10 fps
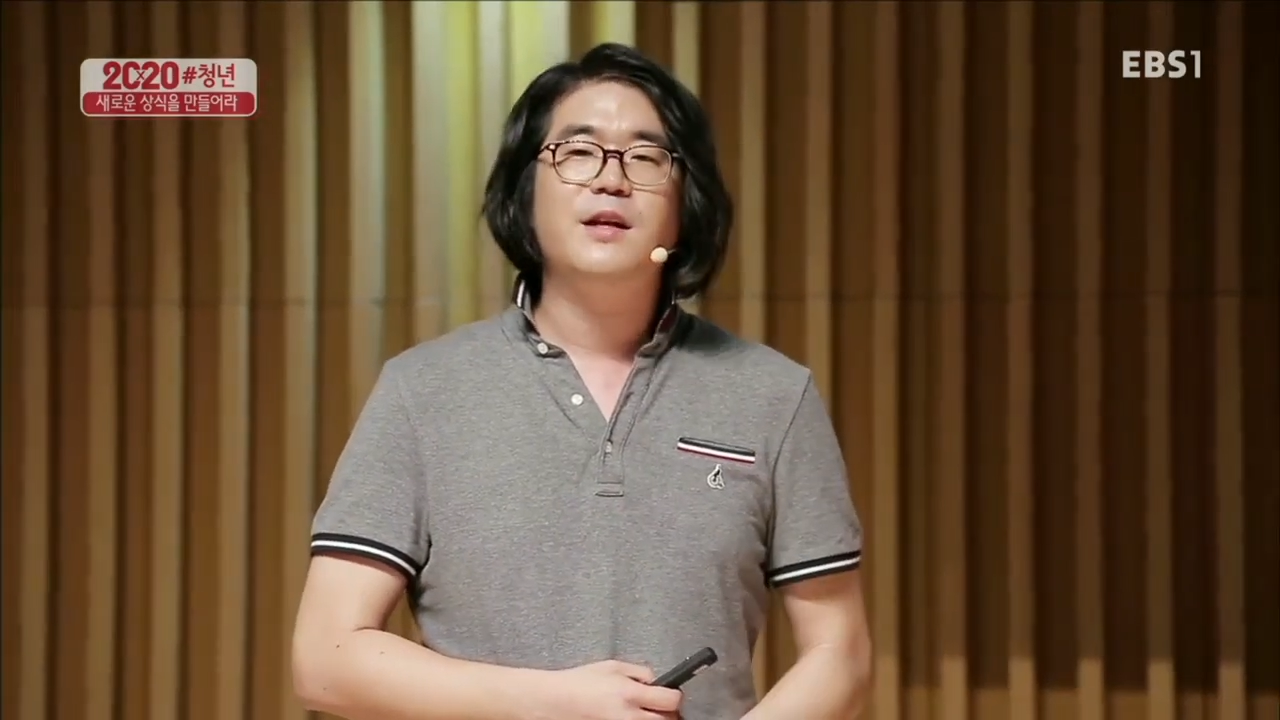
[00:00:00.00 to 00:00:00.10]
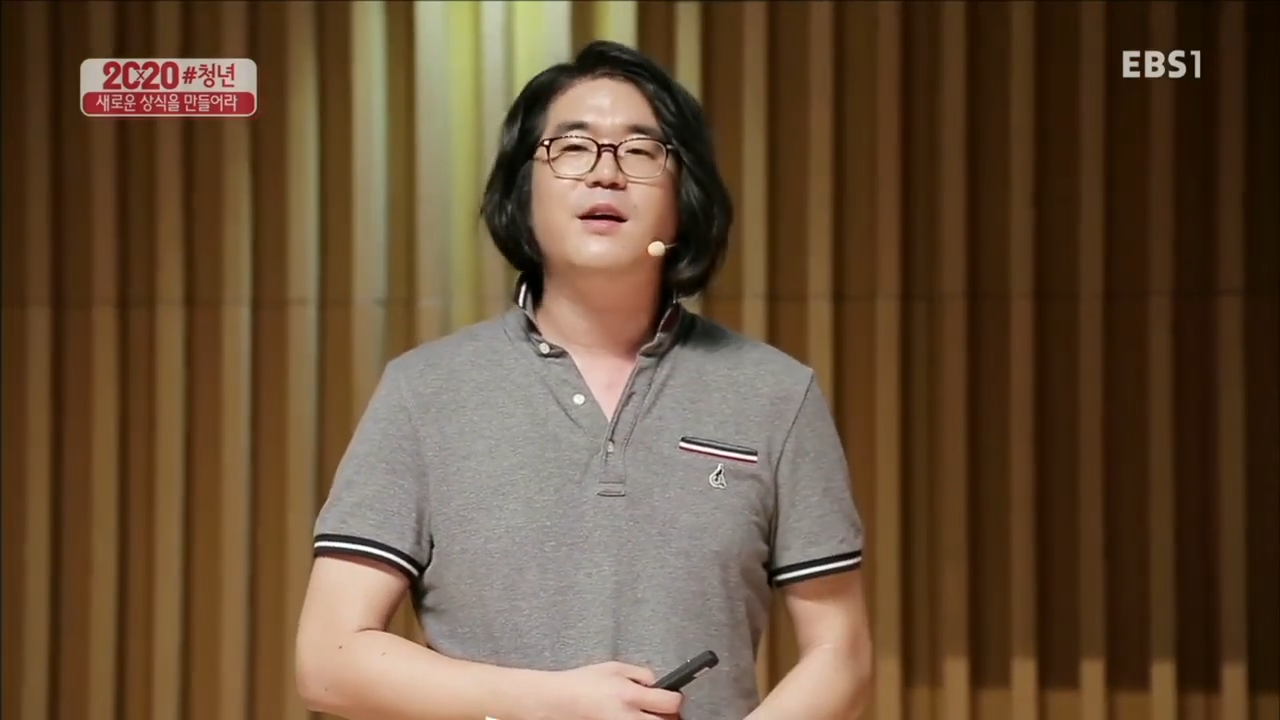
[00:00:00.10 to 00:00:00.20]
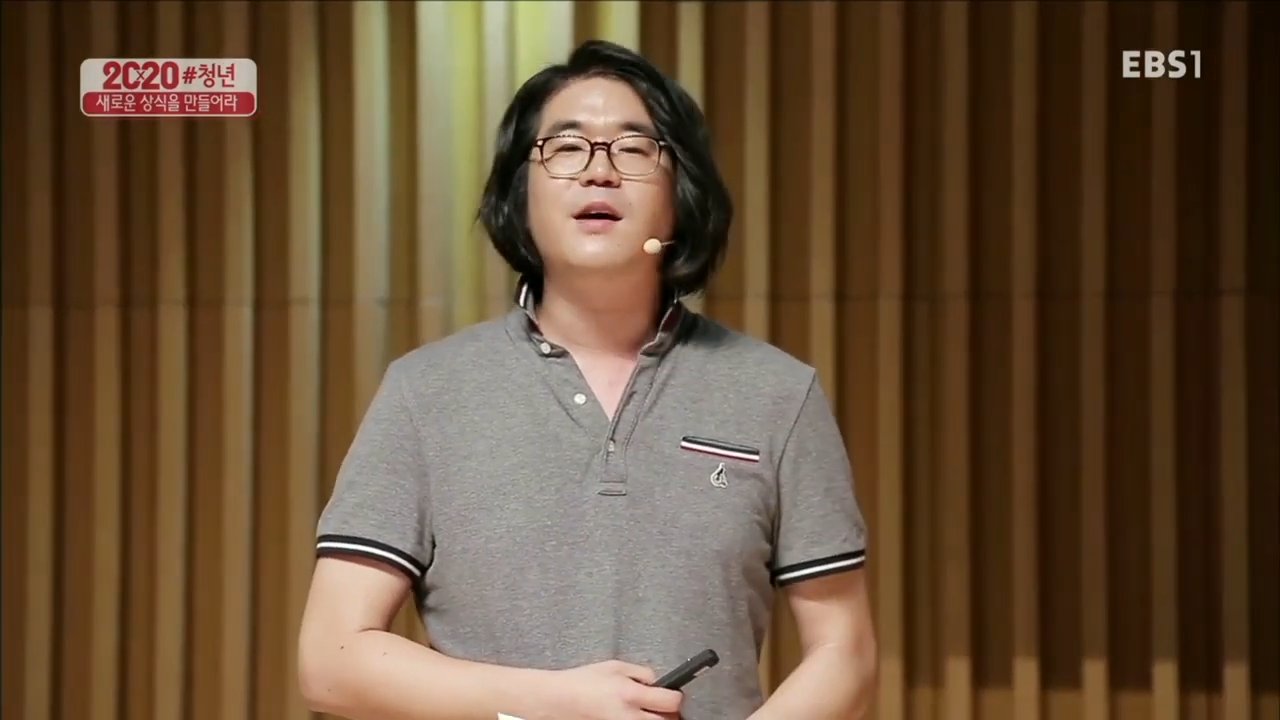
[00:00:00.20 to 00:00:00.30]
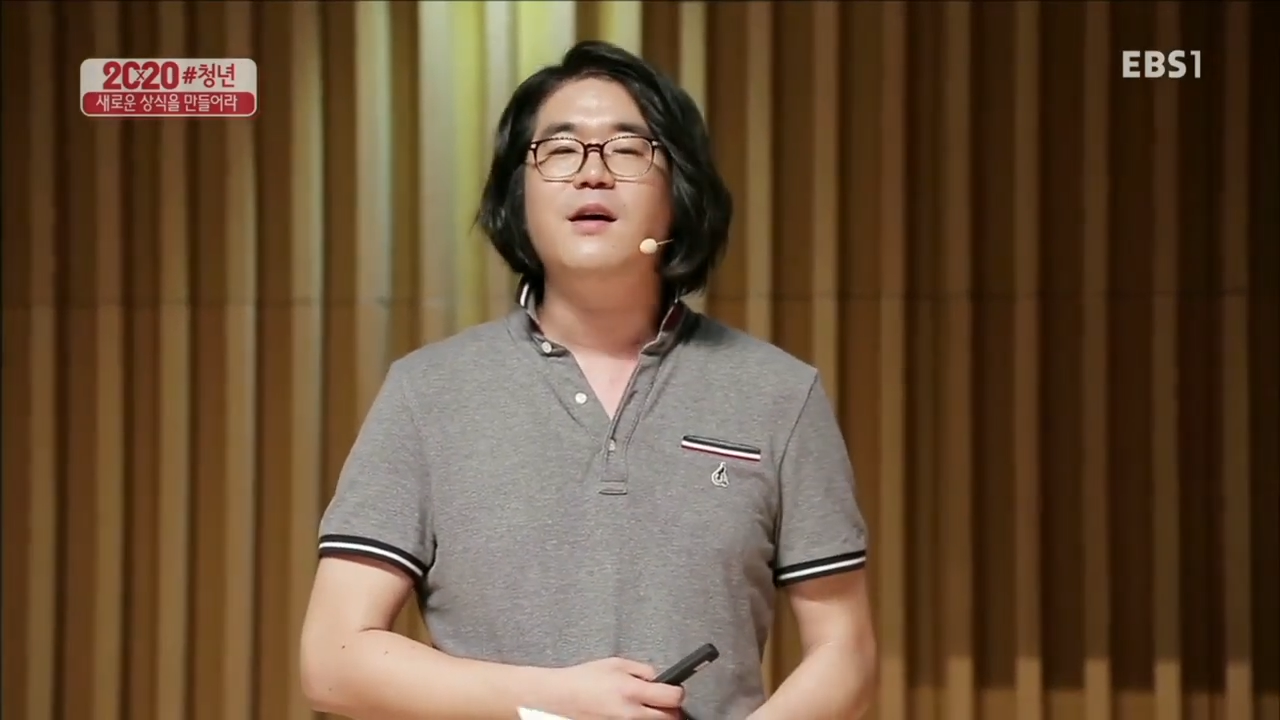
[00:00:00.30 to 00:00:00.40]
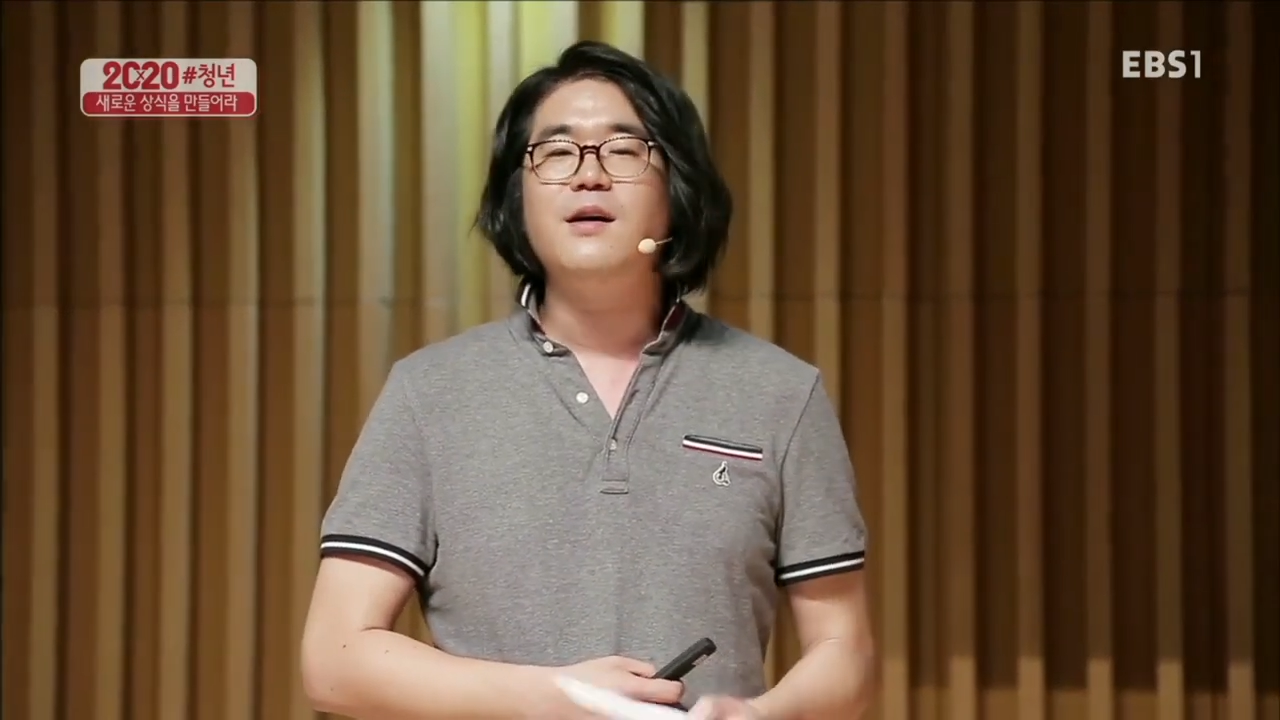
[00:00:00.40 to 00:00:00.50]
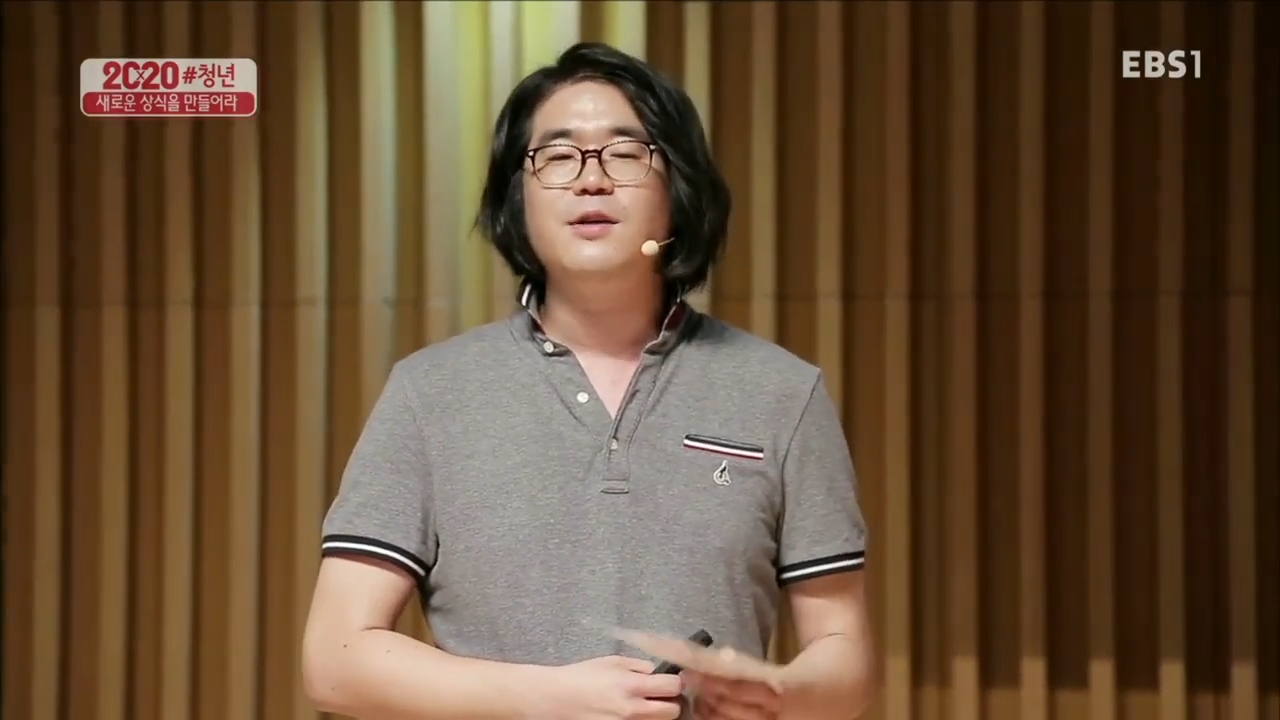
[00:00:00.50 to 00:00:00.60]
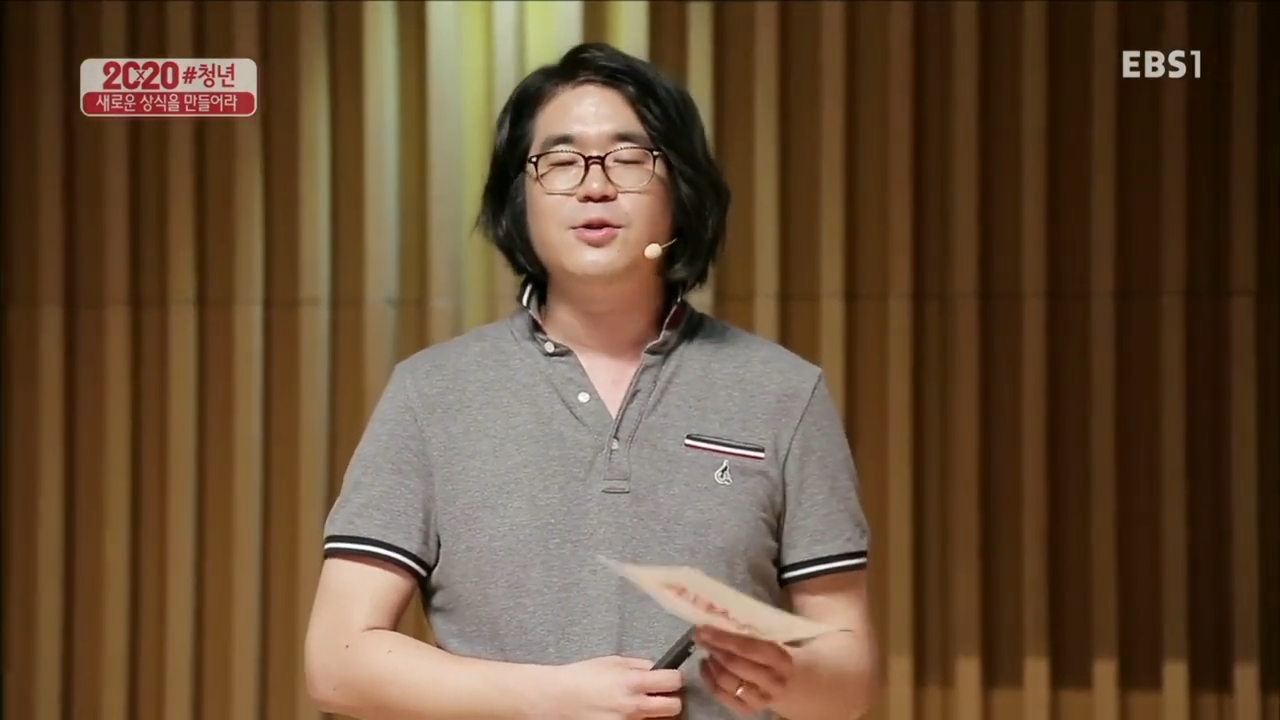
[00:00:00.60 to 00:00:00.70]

때나